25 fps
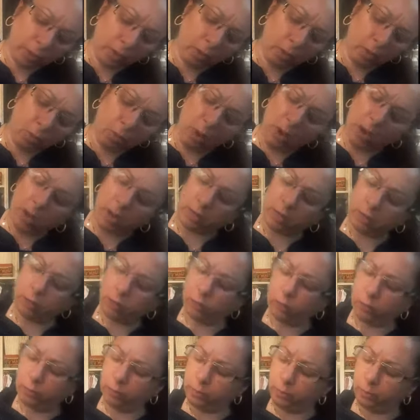Eu
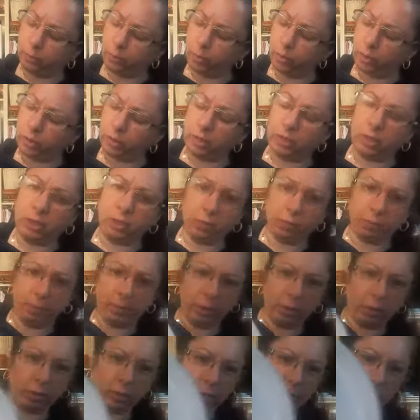guardo um pouquinho
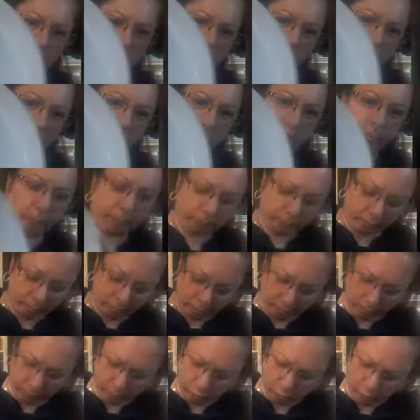para a hora da
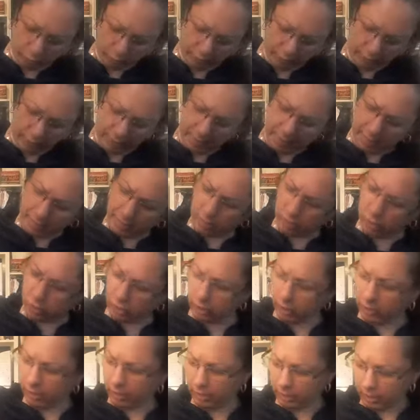
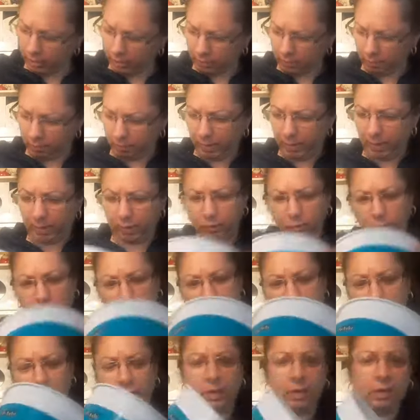modelagem, para
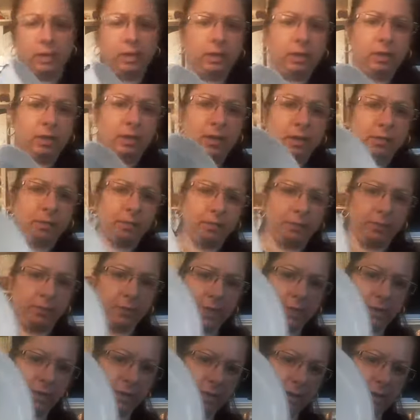não ter que
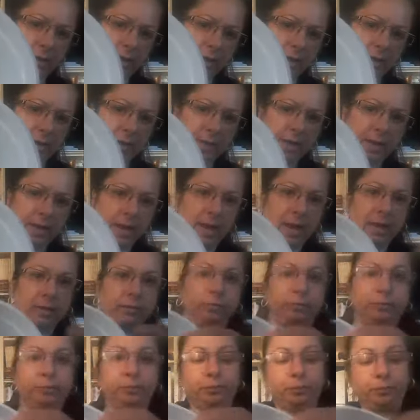é,
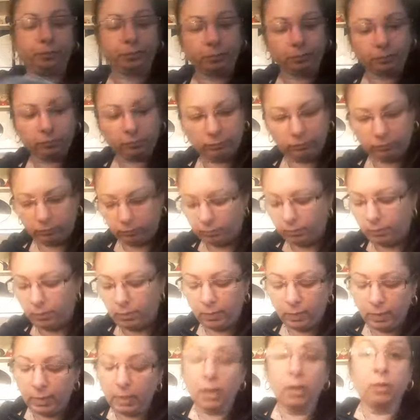agregar
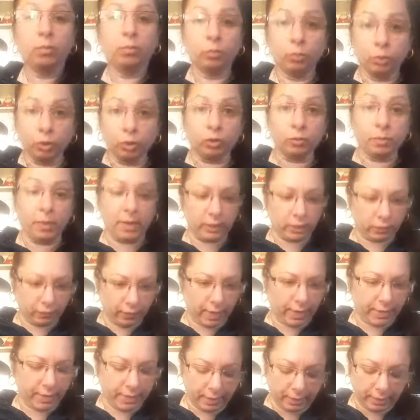muito
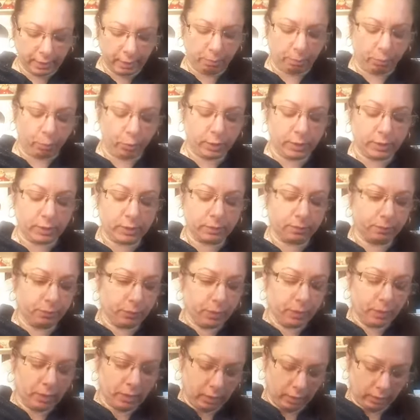mais farinha depois.
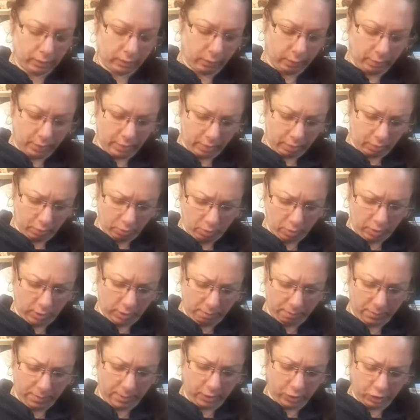Então, e
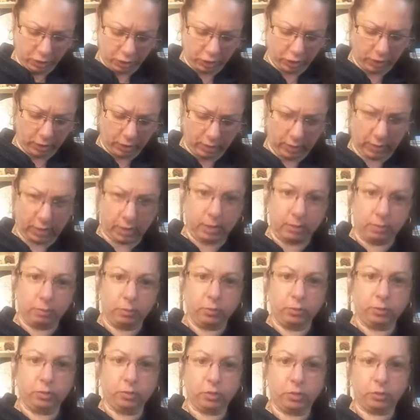agora
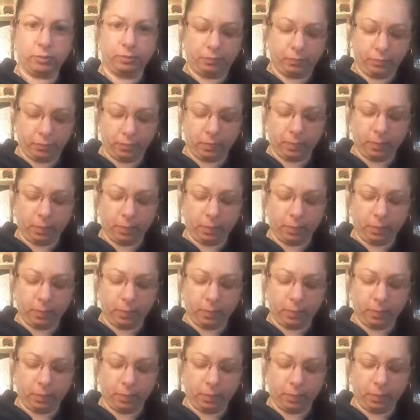mexemos.